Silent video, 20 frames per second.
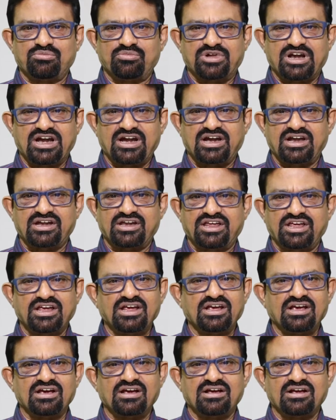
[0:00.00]
బ్రాండన్
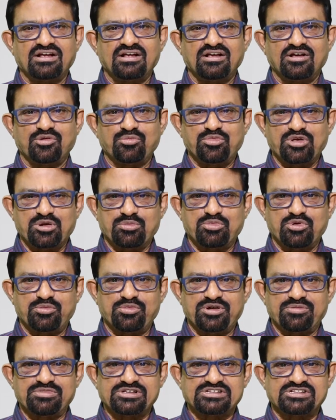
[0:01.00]
కింగ్ మెరుపులు
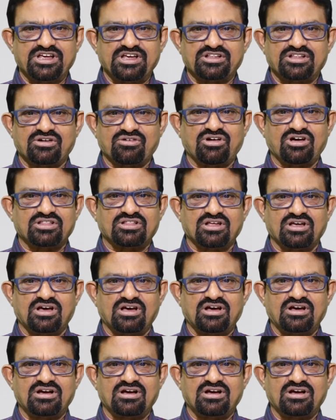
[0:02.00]
మెరిపిస్తే తర్వాత